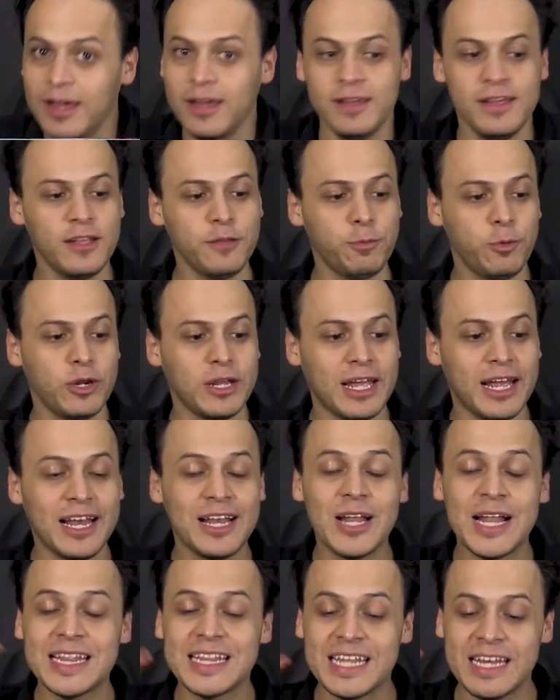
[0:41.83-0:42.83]
Y es porque
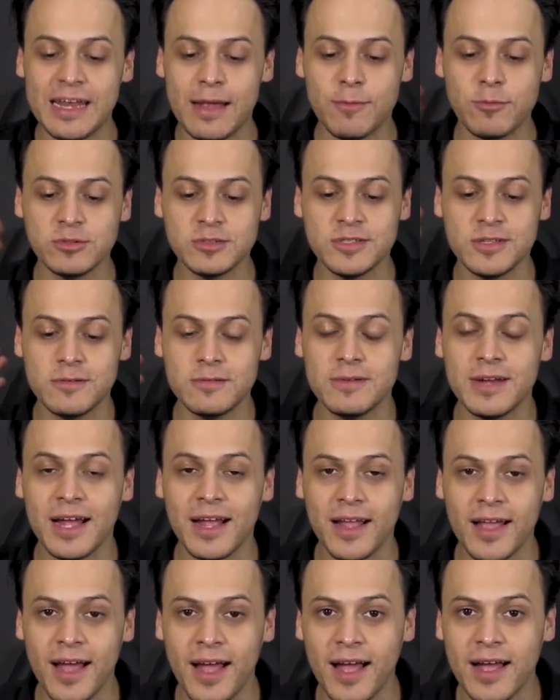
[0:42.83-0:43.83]
la teníamos en
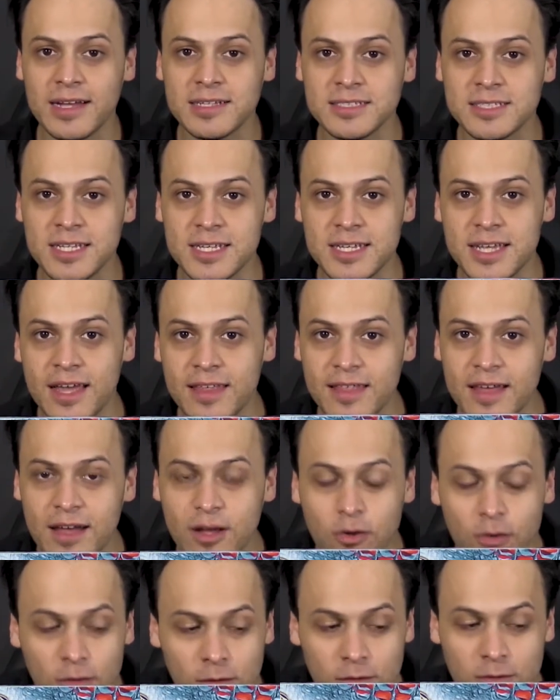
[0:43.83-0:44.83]
una caja
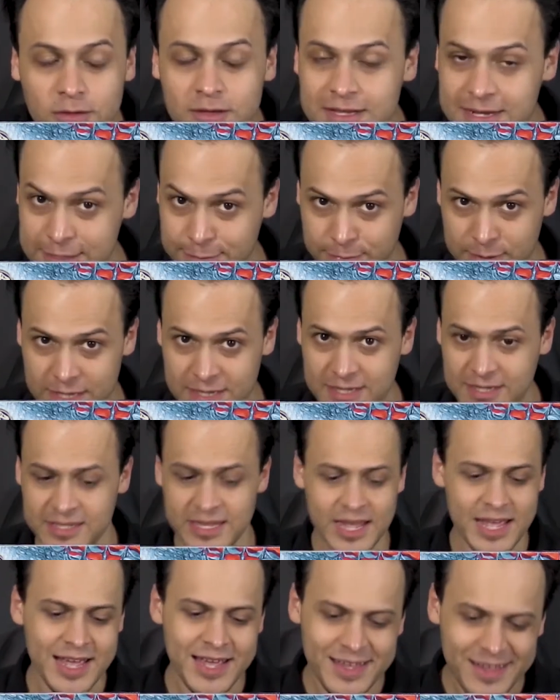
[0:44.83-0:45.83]
sellada con otras piezas.
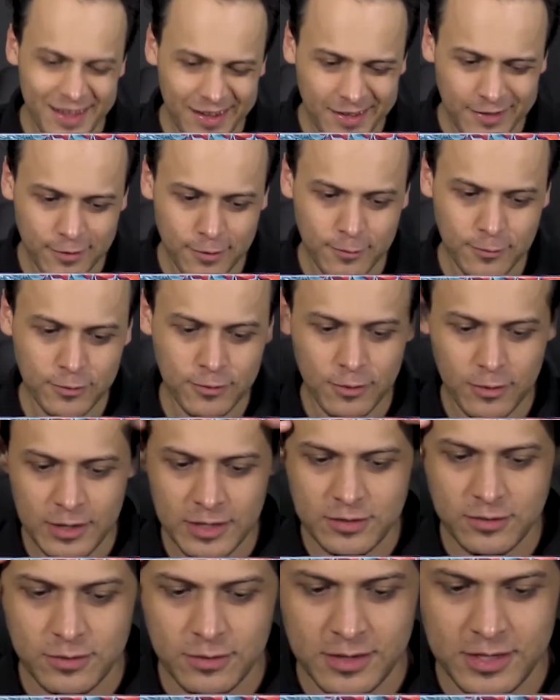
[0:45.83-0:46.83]
Ya que somos
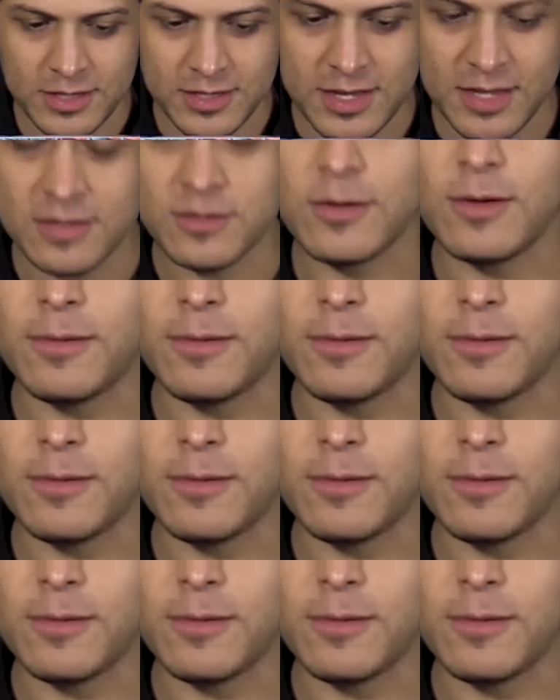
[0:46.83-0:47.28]
coleccionistas,